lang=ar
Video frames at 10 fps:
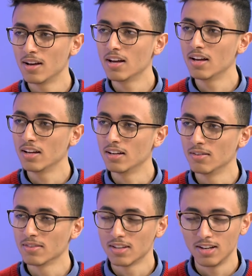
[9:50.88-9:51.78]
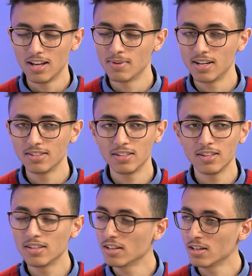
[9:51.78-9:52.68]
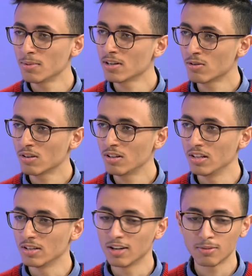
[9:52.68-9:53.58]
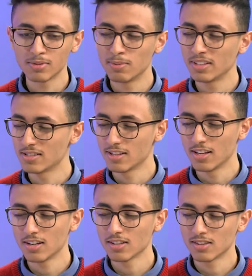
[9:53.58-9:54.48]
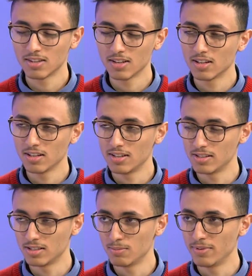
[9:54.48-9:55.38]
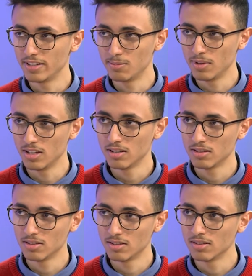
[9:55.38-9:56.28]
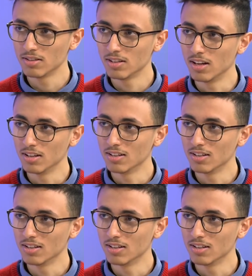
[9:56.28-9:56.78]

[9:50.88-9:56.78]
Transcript: آه. آه. اللعبه هذه هي عباره عن روكت ليج غير بس بدل سيارات آه ناس بنادميه ايه